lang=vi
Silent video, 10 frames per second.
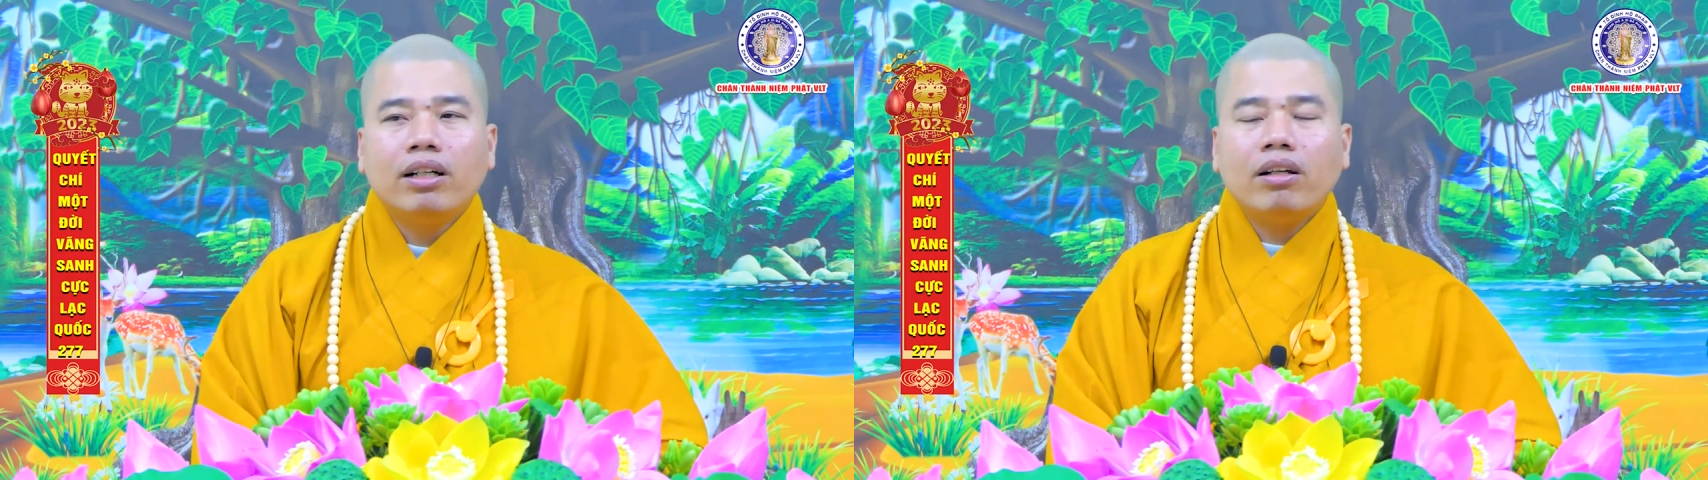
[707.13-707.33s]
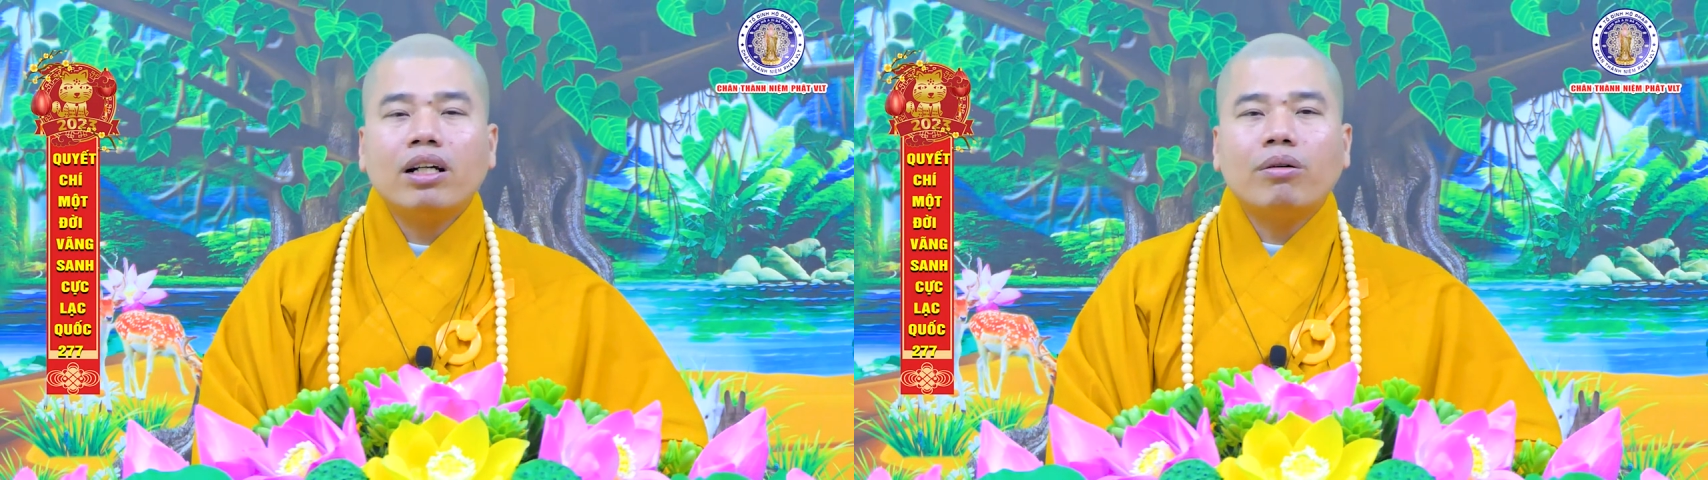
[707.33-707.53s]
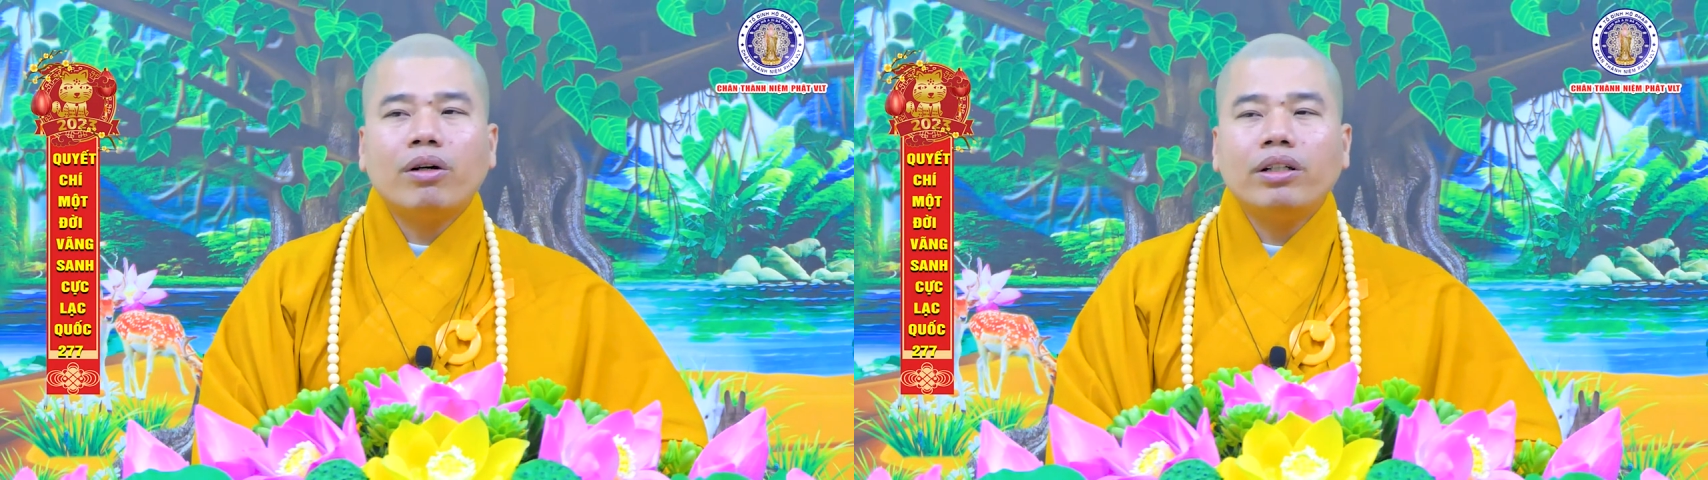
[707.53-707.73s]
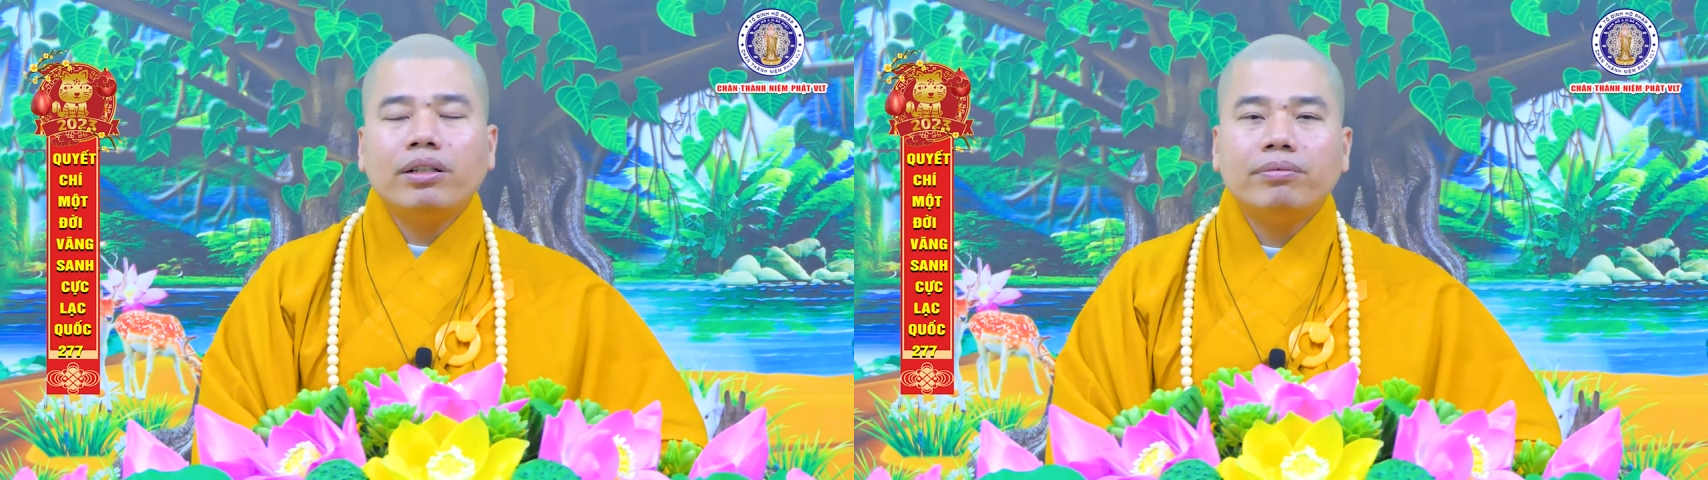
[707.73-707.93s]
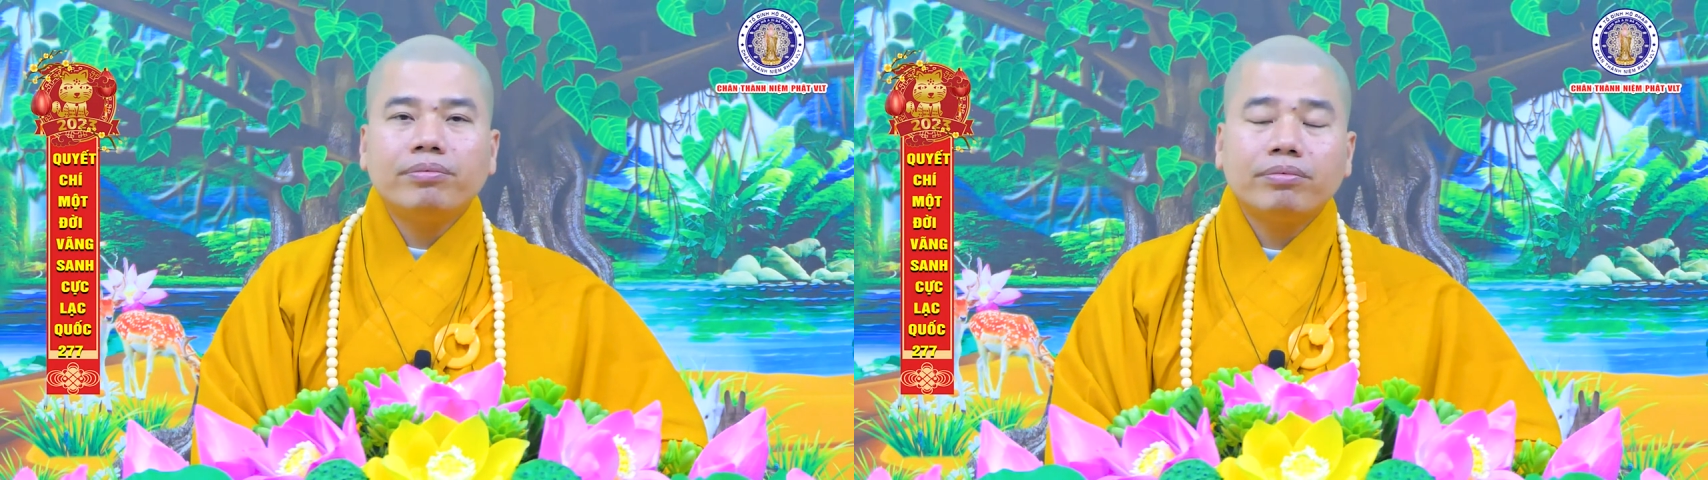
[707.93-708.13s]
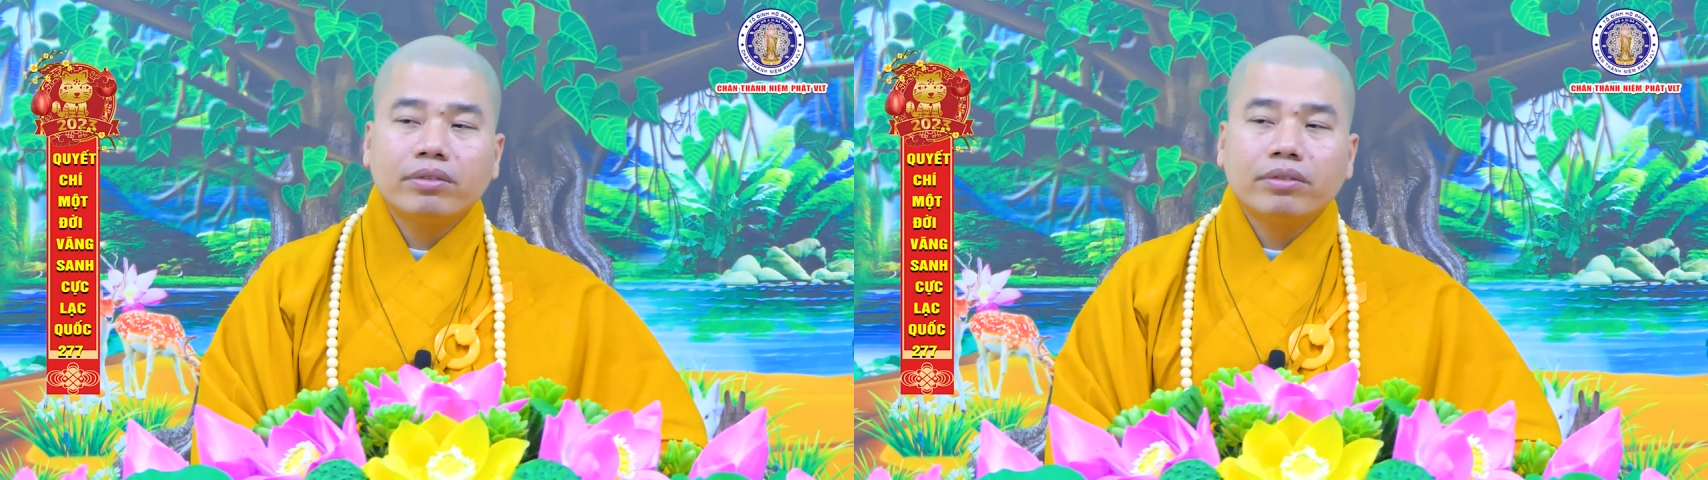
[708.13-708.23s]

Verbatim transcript: họ nói câu nói nè